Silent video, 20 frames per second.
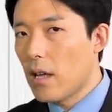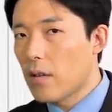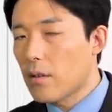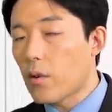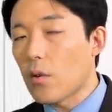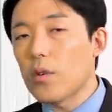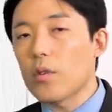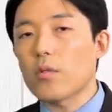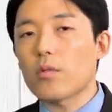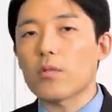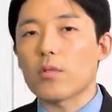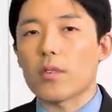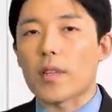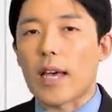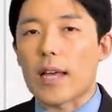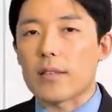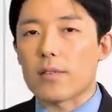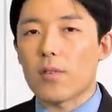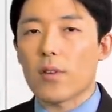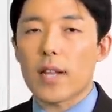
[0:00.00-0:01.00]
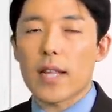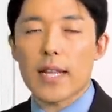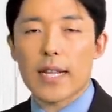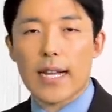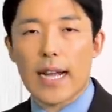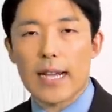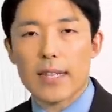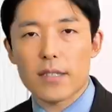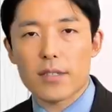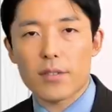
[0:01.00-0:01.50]
ということで、それに
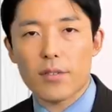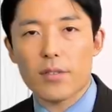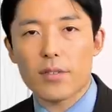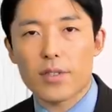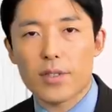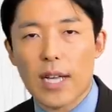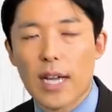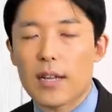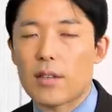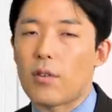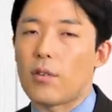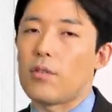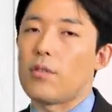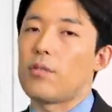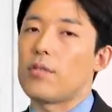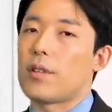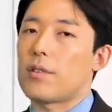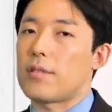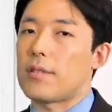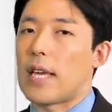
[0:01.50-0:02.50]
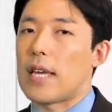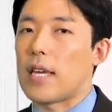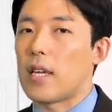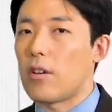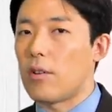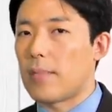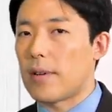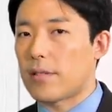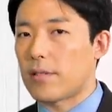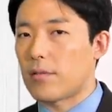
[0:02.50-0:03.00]
干渉したいというですね、
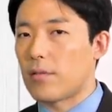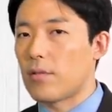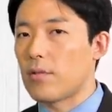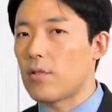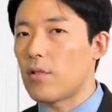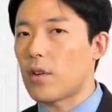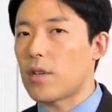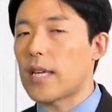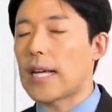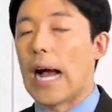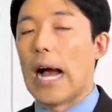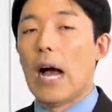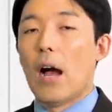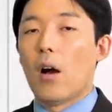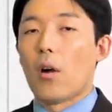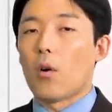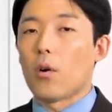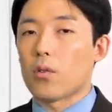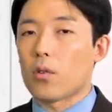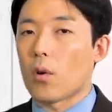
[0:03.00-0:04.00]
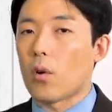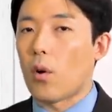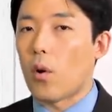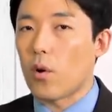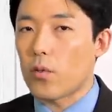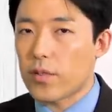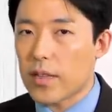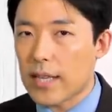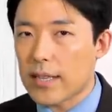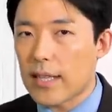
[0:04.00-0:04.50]
イーロン・マスクの動きがほとんど
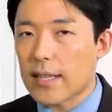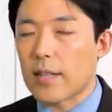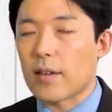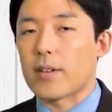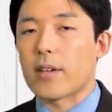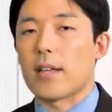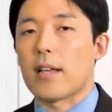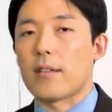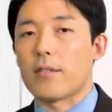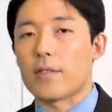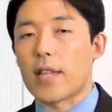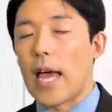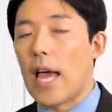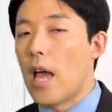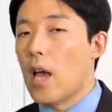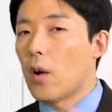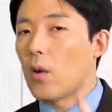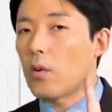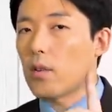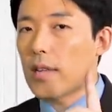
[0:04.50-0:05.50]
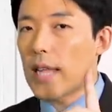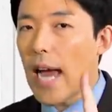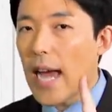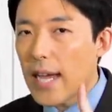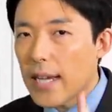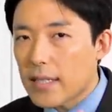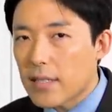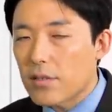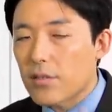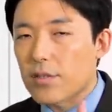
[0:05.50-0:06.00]
発端だったわけなので、この
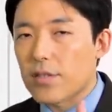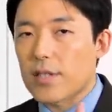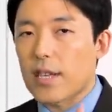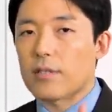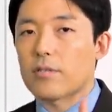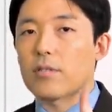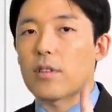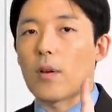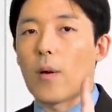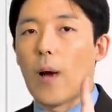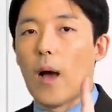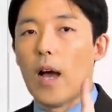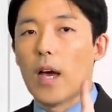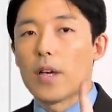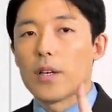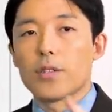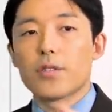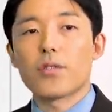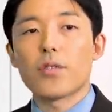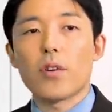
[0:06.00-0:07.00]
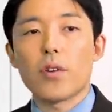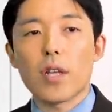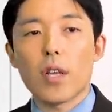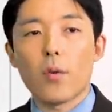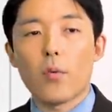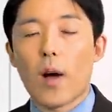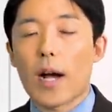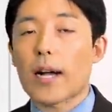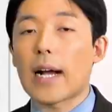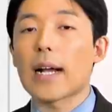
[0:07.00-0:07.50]
第一の施策っていうのは非常に
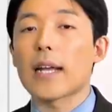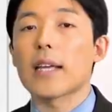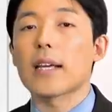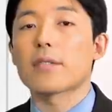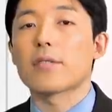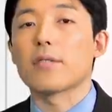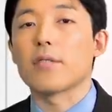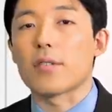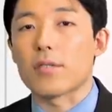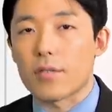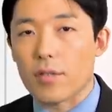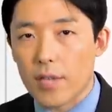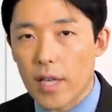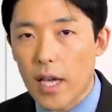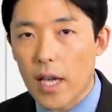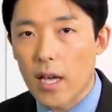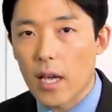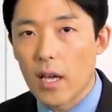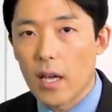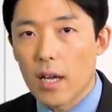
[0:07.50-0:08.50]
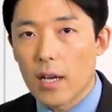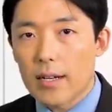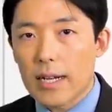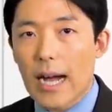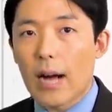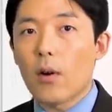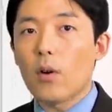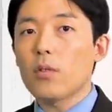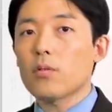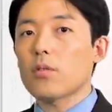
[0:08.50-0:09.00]
わかりやすいですよね。
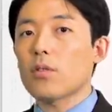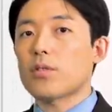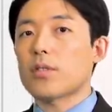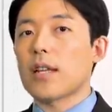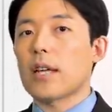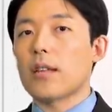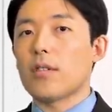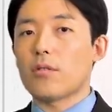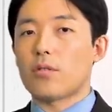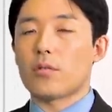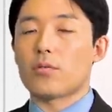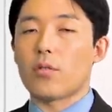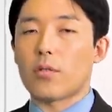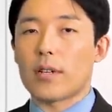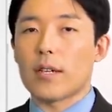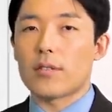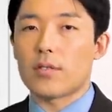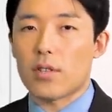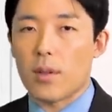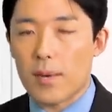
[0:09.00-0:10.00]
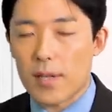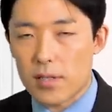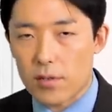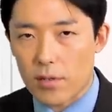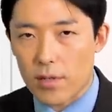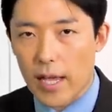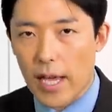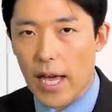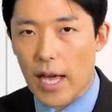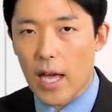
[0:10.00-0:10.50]
買おうとした理由と直結してます
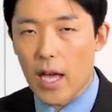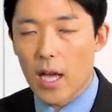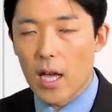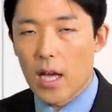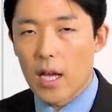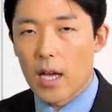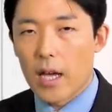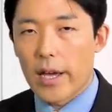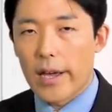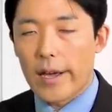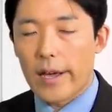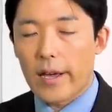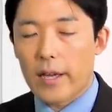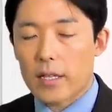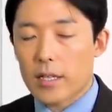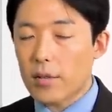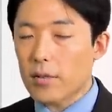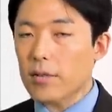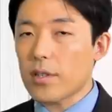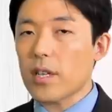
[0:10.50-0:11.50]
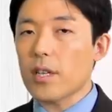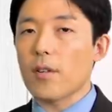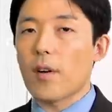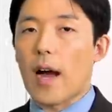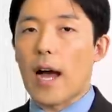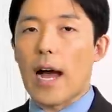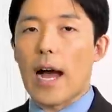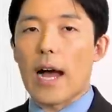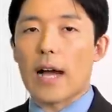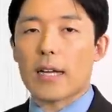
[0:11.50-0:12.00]
ので、えー、基本的に
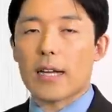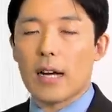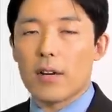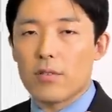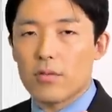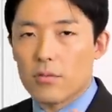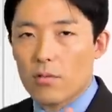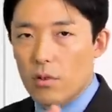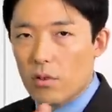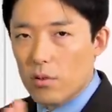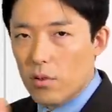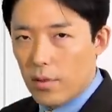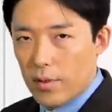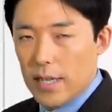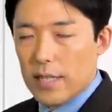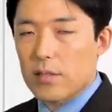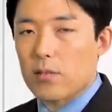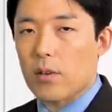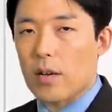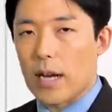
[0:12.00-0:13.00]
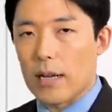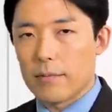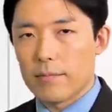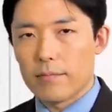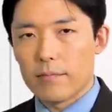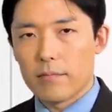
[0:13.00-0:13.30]
はアカウントの凍結とか、